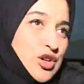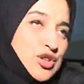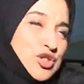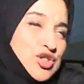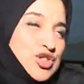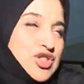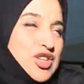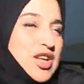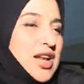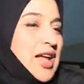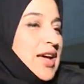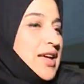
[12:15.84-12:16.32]
إن
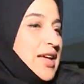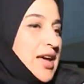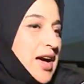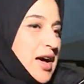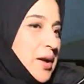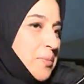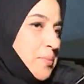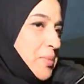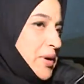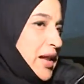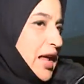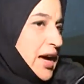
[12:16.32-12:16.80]
شاء الله يا
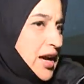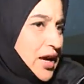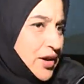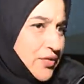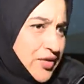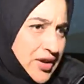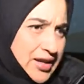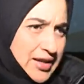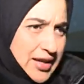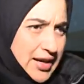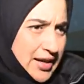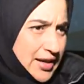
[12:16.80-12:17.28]
ربي
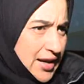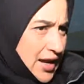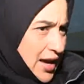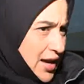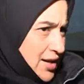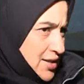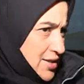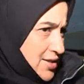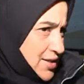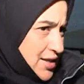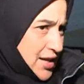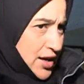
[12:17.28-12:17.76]
لاغيفي
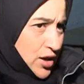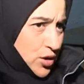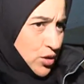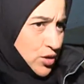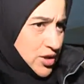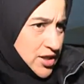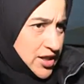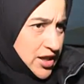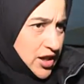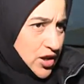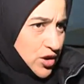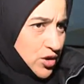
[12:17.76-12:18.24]
درناه زيرو
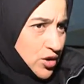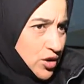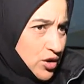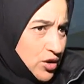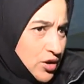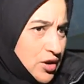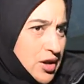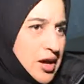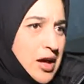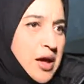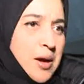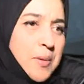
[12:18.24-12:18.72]
زيرو
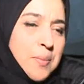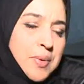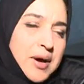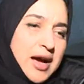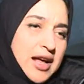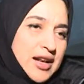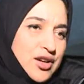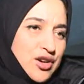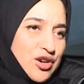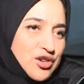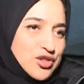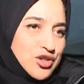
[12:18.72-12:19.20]
بقى
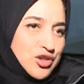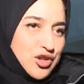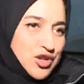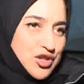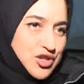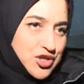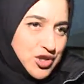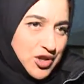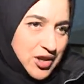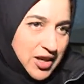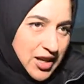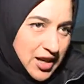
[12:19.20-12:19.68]
الكونترول
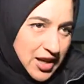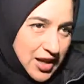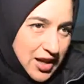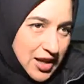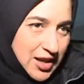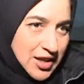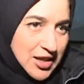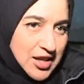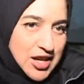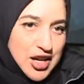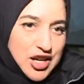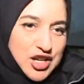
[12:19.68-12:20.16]

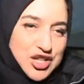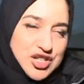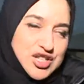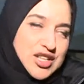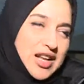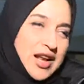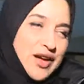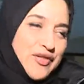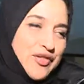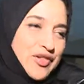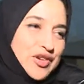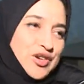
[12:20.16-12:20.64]
سكري ان شاء
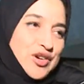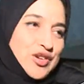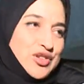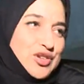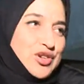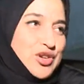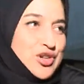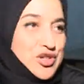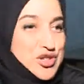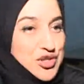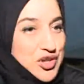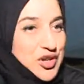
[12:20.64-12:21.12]
الله في
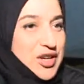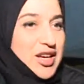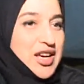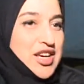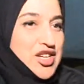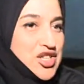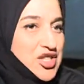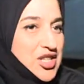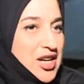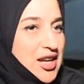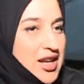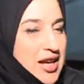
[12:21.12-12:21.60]
الكونترول سكري
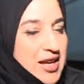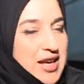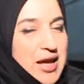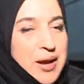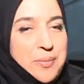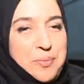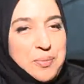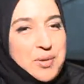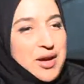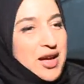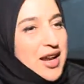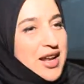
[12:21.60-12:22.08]
ان شاء الله يا
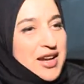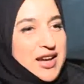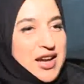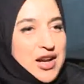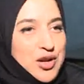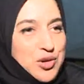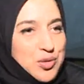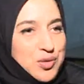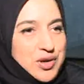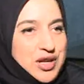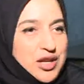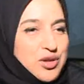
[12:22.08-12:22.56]
ربي رانا
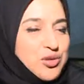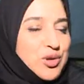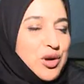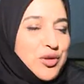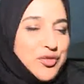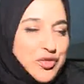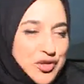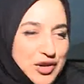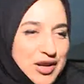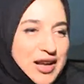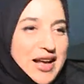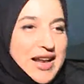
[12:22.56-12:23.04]
الاولين
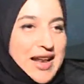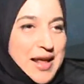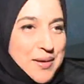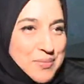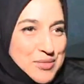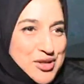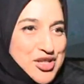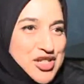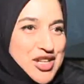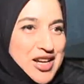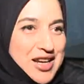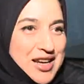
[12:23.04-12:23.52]
ونرفعوا العلام
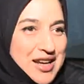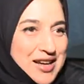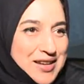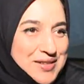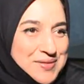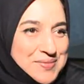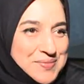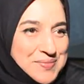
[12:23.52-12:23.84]
ان شاء الله